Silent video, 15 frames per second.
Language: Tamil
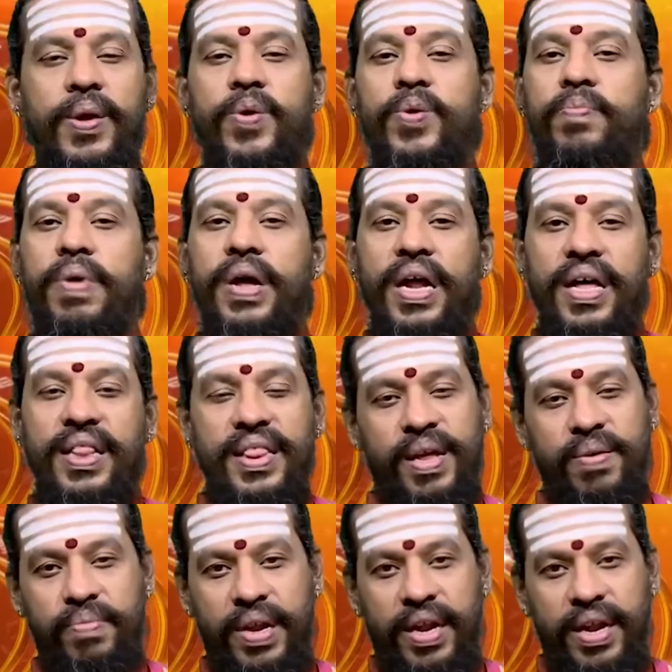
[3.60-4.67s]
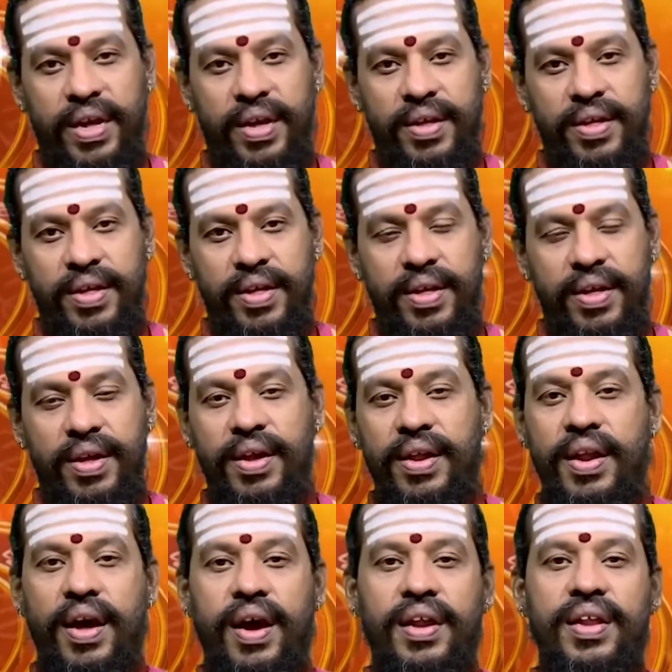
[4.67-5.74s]
கும்பராசி அன்பர்களே
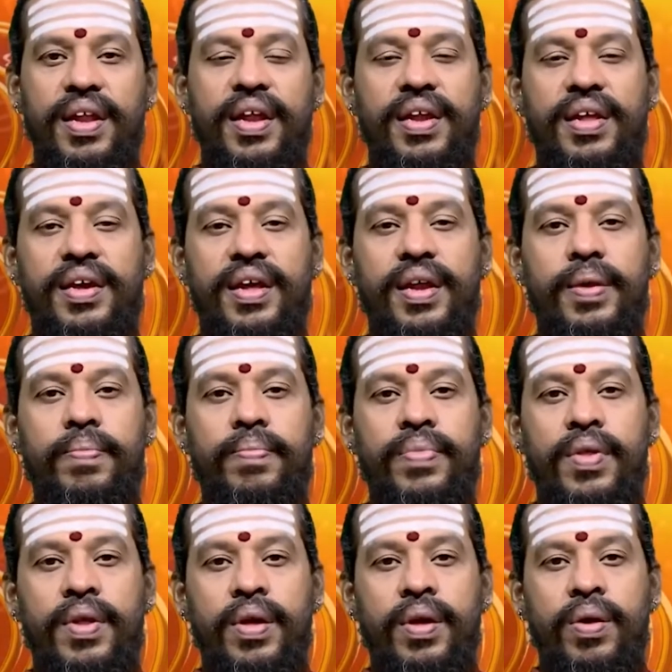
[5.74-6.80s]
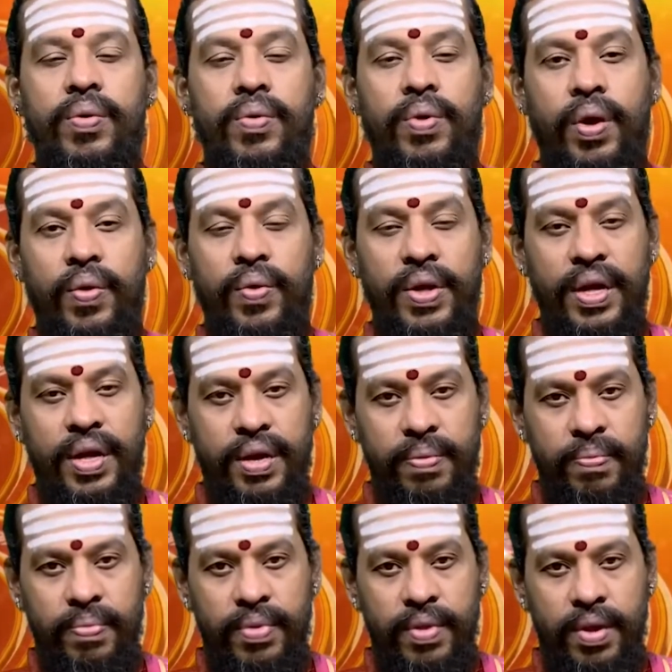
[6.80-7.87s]
இந்நாளிலே நீங்கள் உங்களுடைய
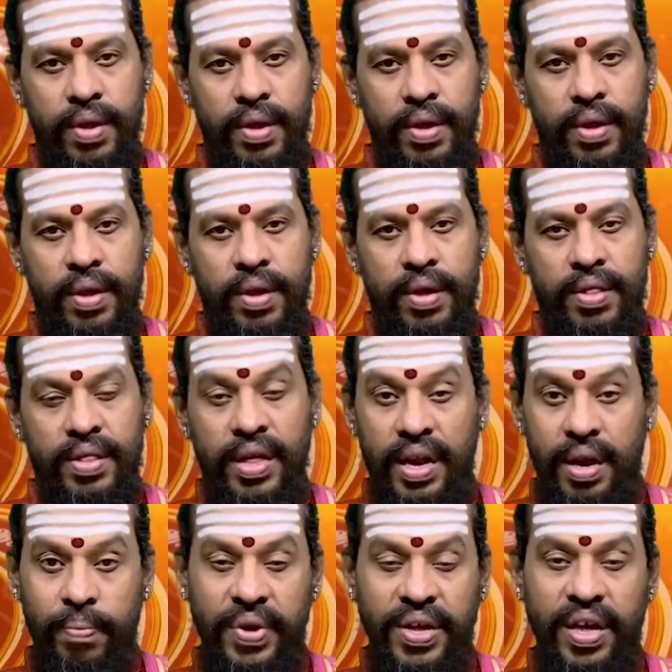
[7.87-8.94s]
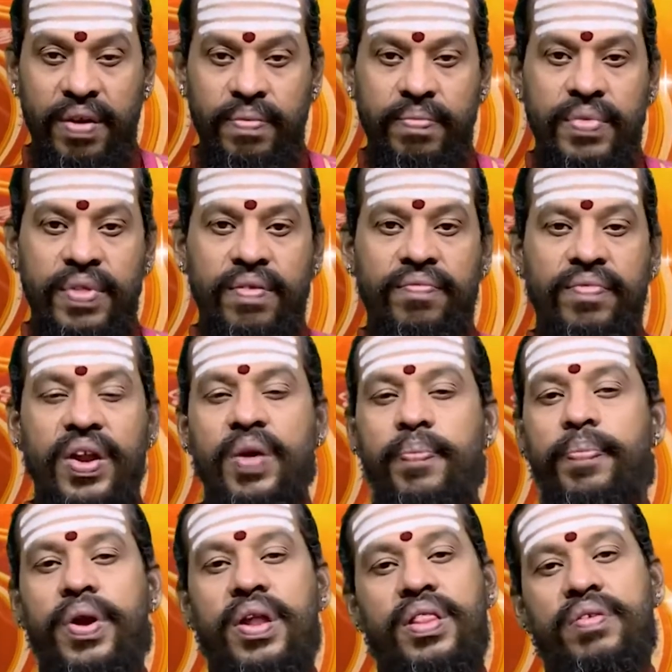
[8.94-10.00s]
திறமையை
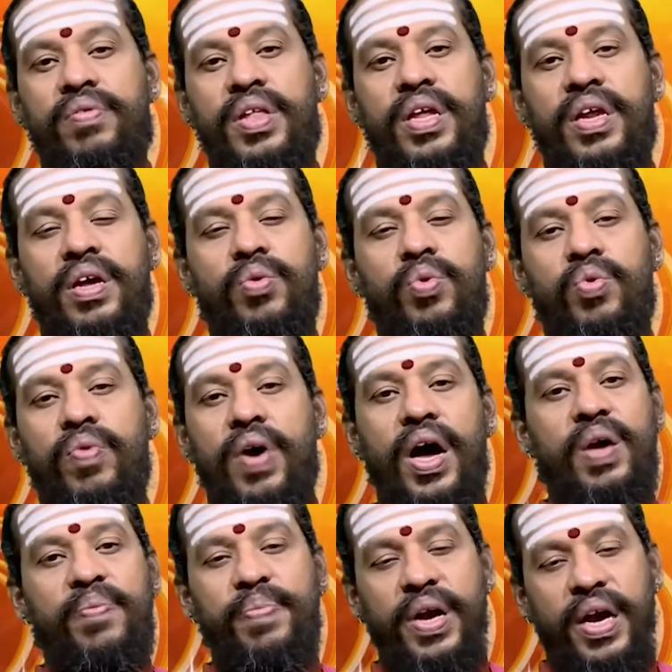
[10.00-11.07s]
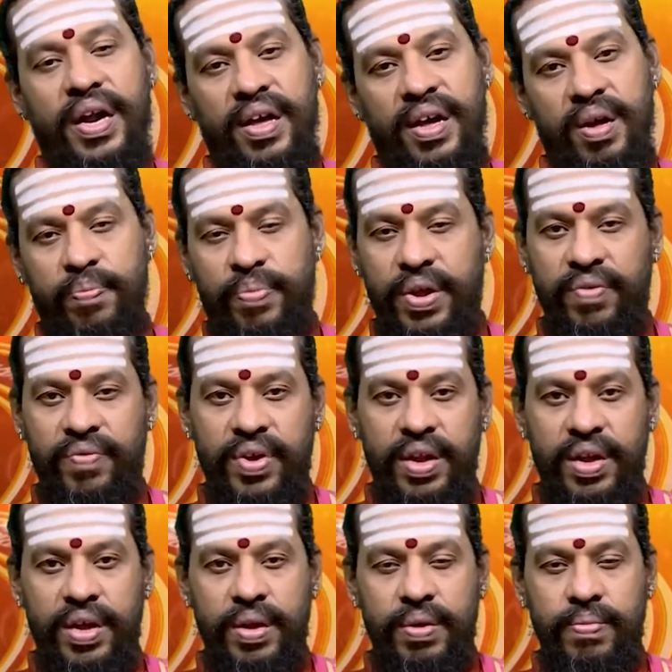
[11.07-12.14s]
வெளிப்படுத்துவதற்கு ஒரு வாய்ப்பு கிடைக்க
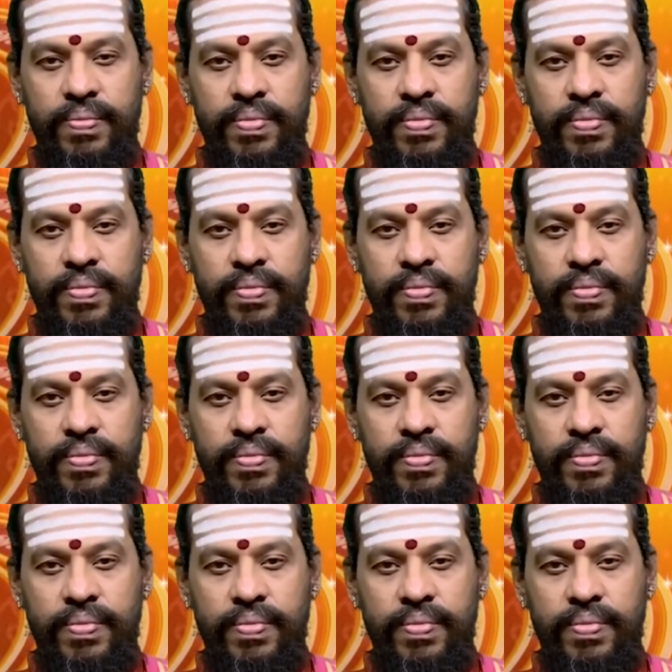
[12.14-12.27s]
பெறுவீர்கள்